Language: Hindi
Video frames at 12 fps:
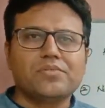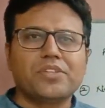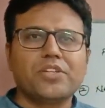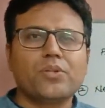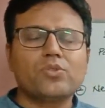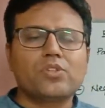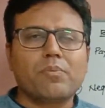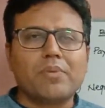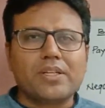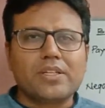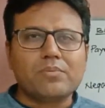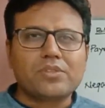वीडियोस के
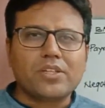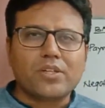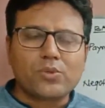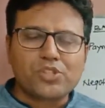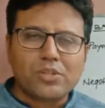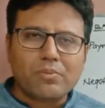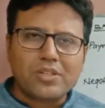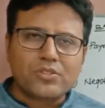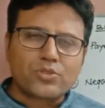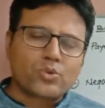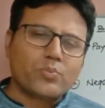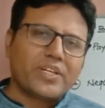माध्यम से नेगोशिएबल
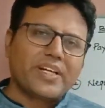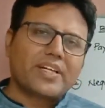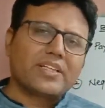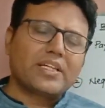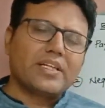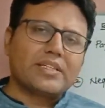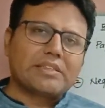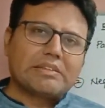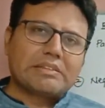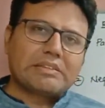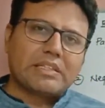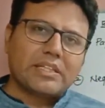इंस्ट्रूमेंट एक्ट के
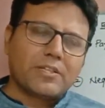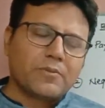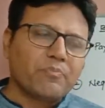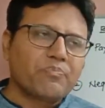डिस्कस किए